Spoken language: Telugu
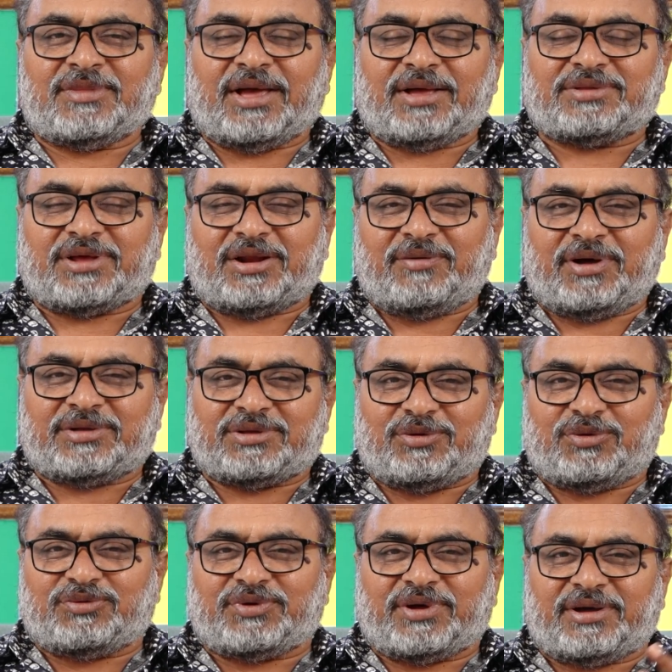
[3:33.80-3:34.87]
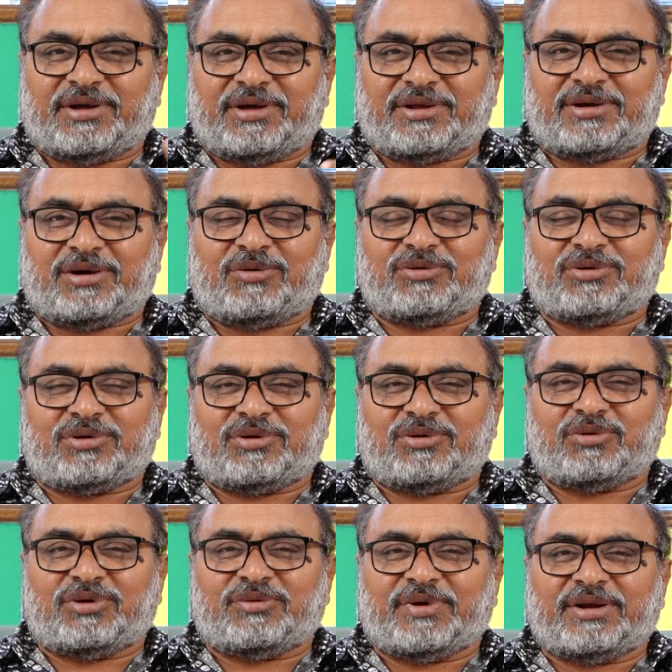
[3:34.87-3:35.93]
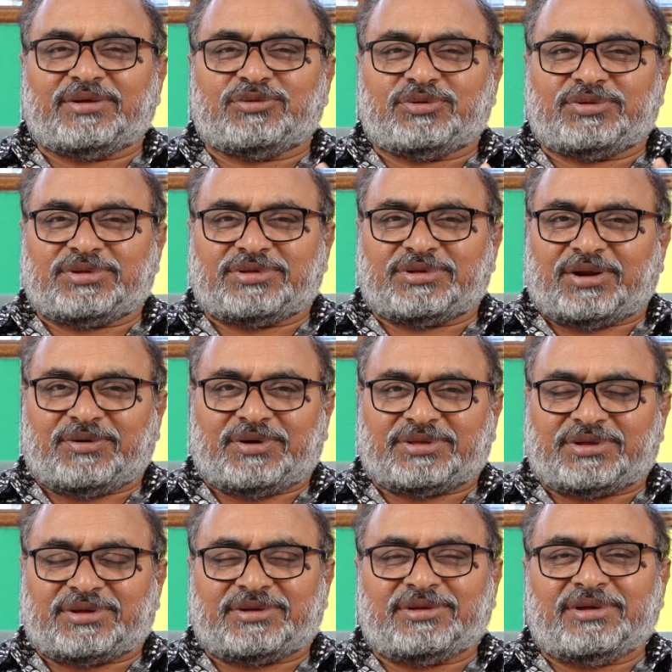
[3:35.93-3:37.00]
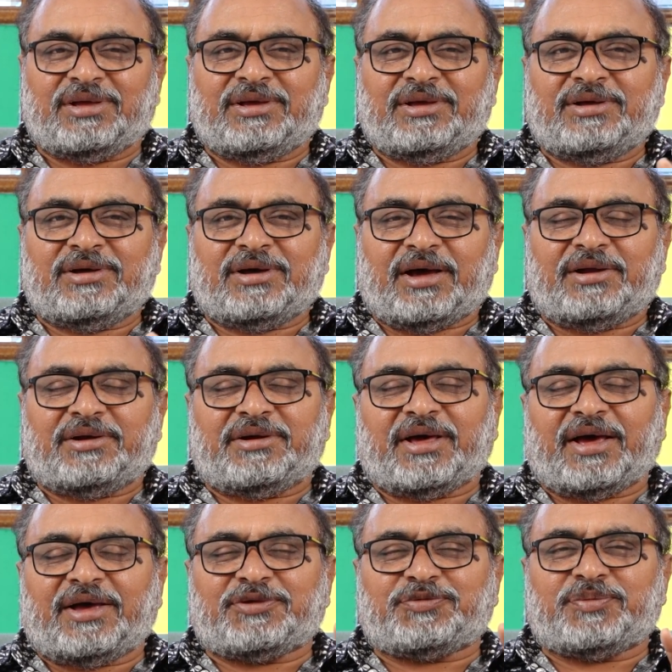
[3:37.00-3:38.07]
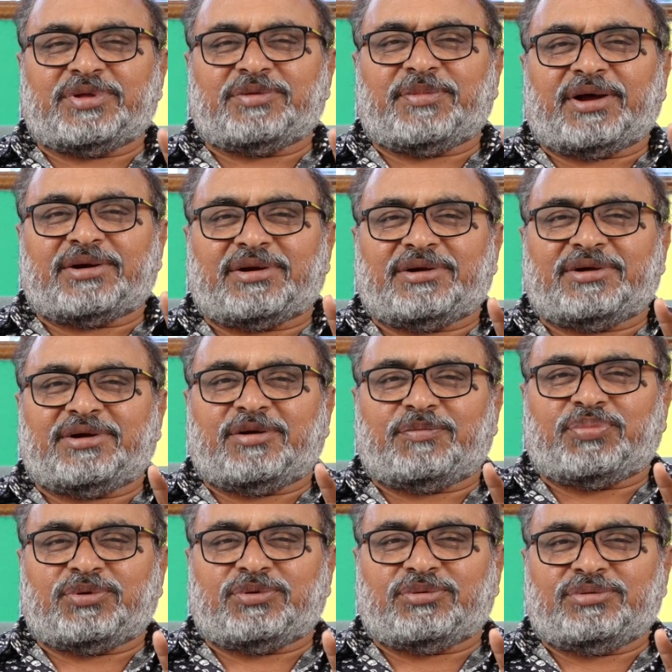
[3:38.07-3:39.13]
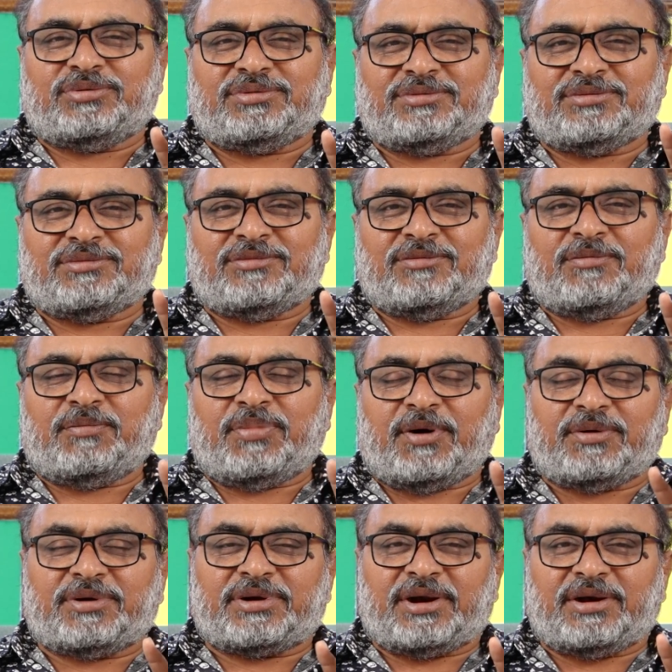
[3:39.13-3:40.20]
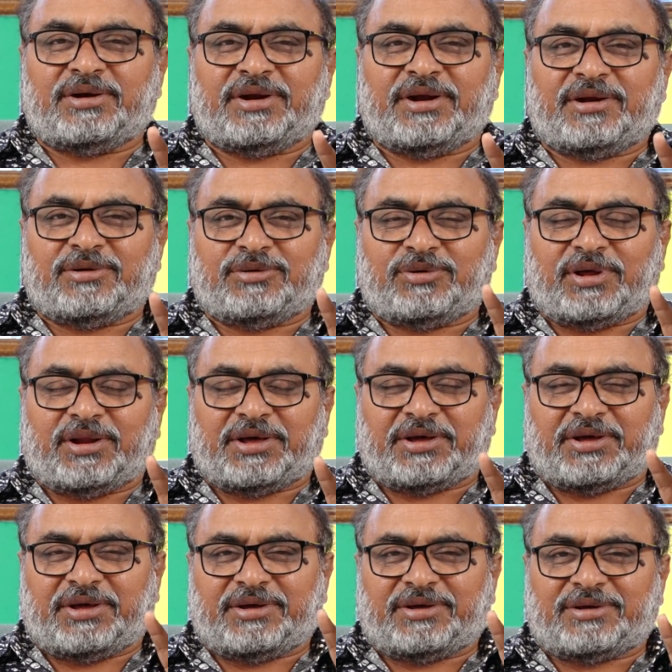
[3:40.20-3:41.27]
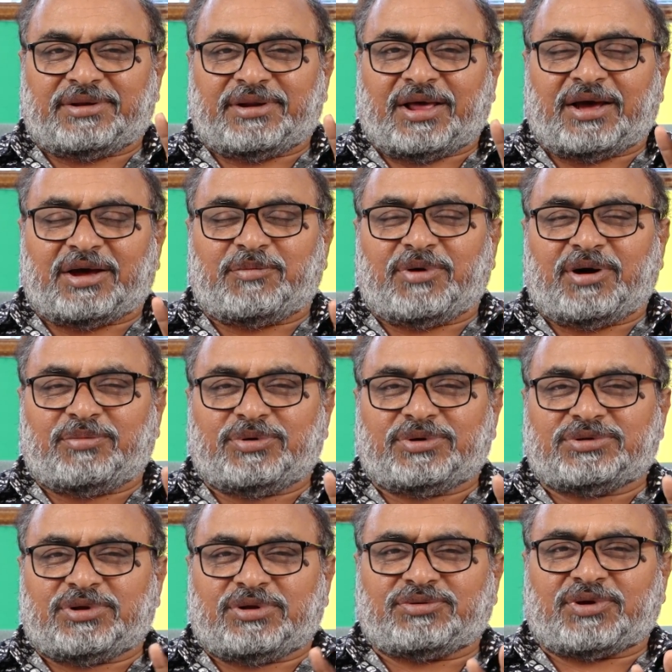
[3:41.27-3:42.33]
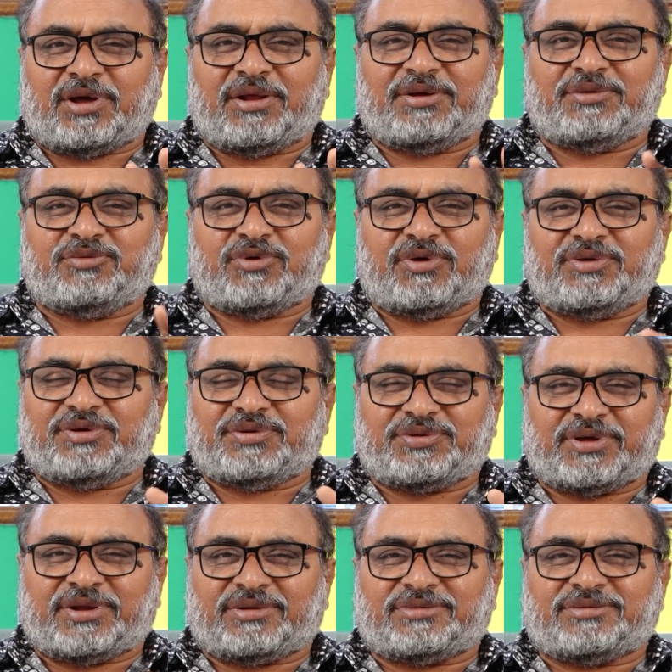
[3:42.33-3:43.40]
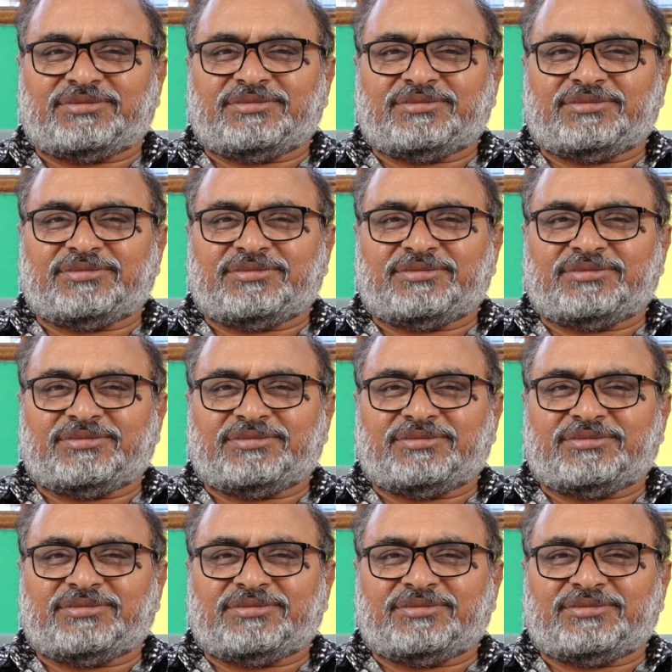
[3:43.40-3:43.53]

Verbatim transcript: ఆ తర్వాత రోజా గారి కౌంటర్లు ఇవన్నీ చూసిన తర్వాత ఆయన డయాస్ మీద మాట్లాడేటప్పుడు పవన్ కళ్యాణ్ అలాగే నాగబాబు ఇద్దరూ చాలా ఎంజాయ్ చేశారు